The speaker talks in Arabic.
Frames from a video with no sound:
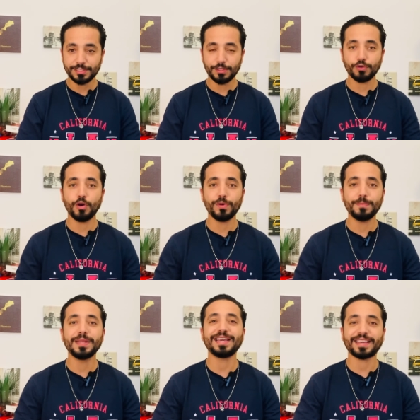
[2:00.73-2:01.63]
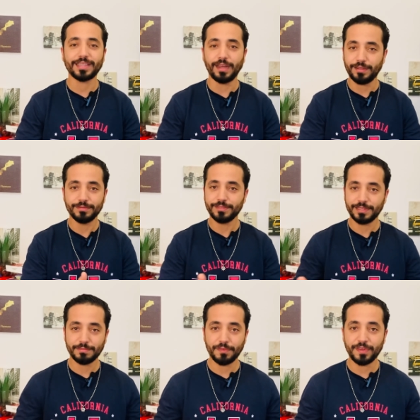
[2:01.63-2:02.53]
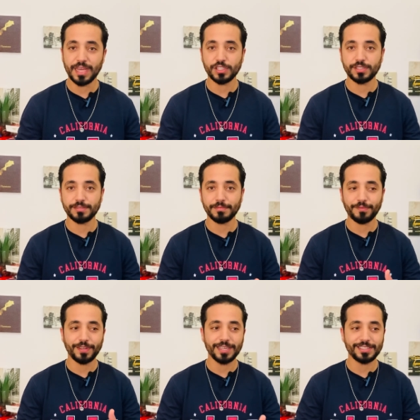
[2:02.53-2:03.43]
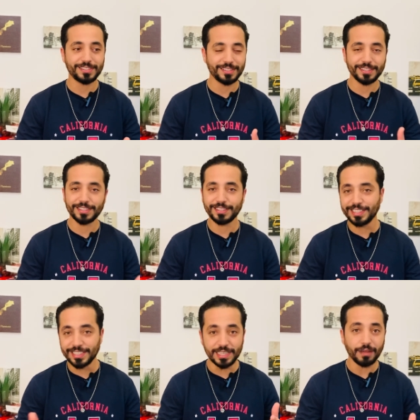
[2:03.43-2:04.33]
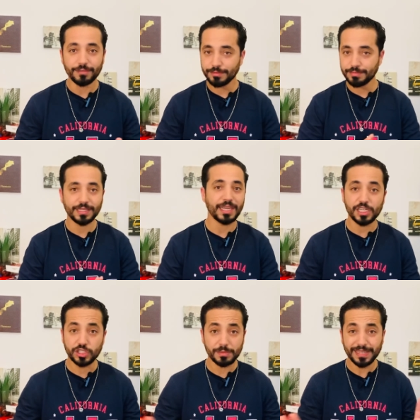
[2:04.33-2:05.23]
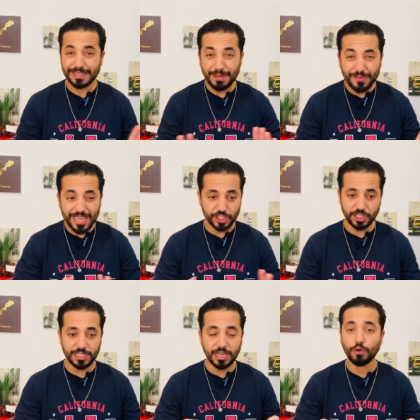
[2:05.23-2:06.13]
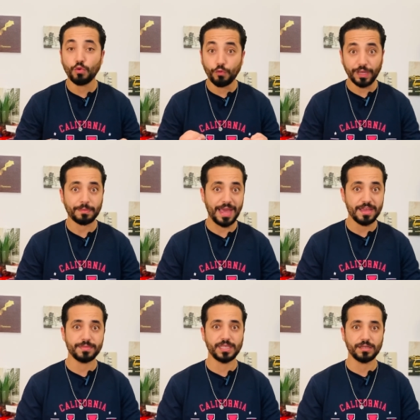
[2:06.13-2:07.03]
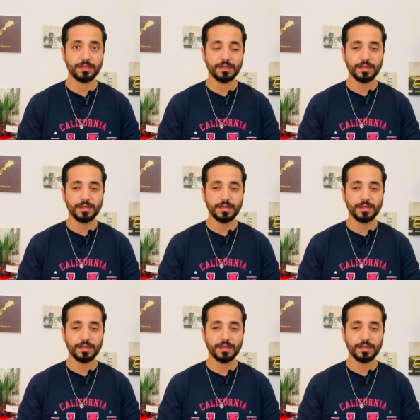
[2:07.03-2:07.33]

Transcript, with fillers: آه، او بالاقطاع يعني ما فيهاش ما فيهاش آه، ان ما كاينش ما فيهاش ان وفق معايا مزيان